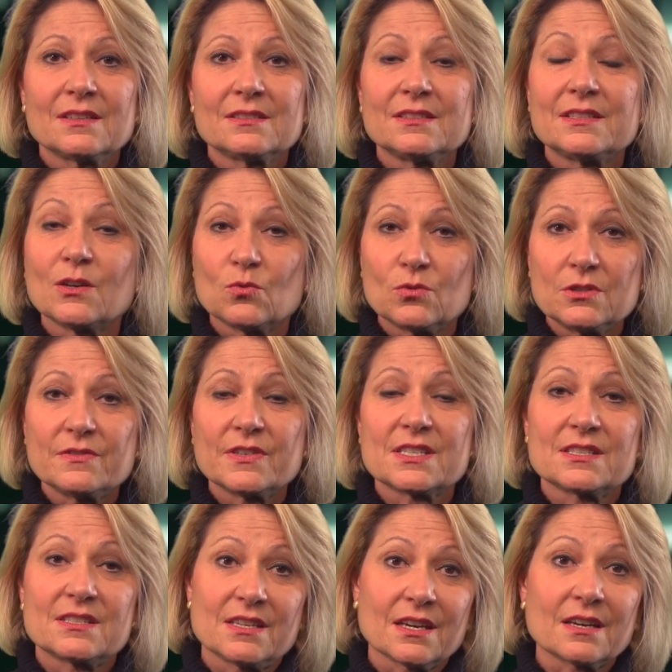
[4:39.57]
die der
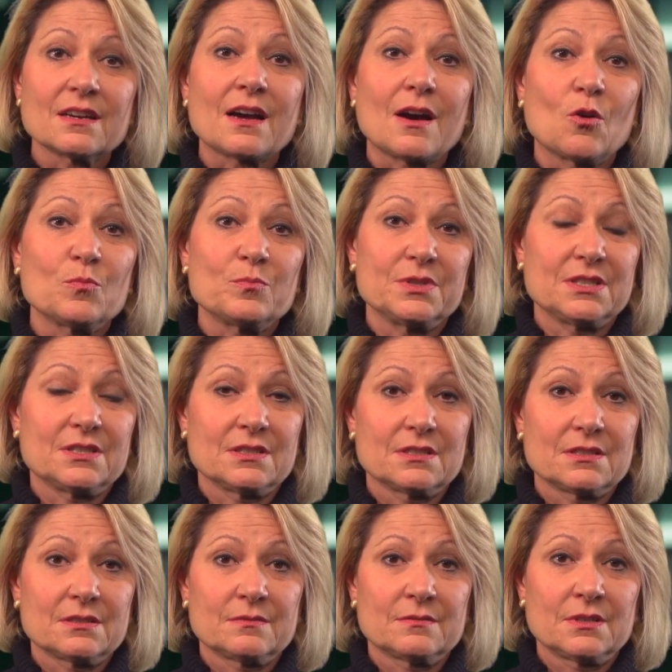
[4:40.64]
universitäre Raum
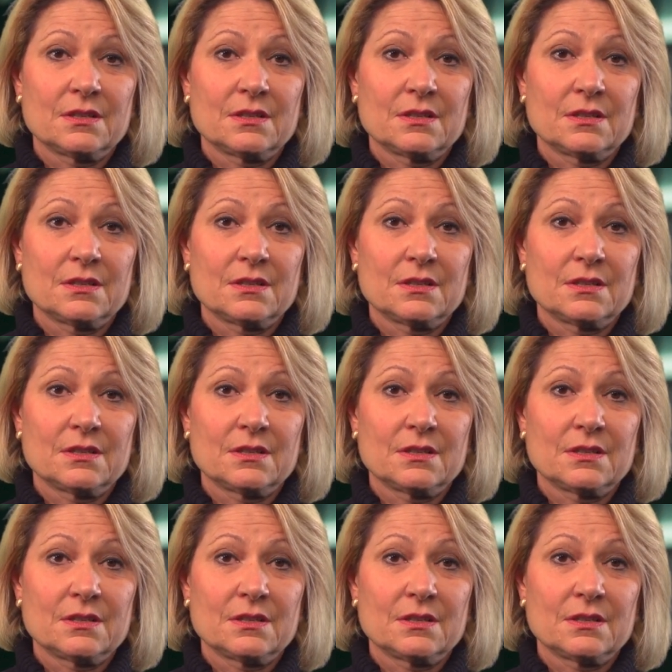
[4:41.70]
bietet.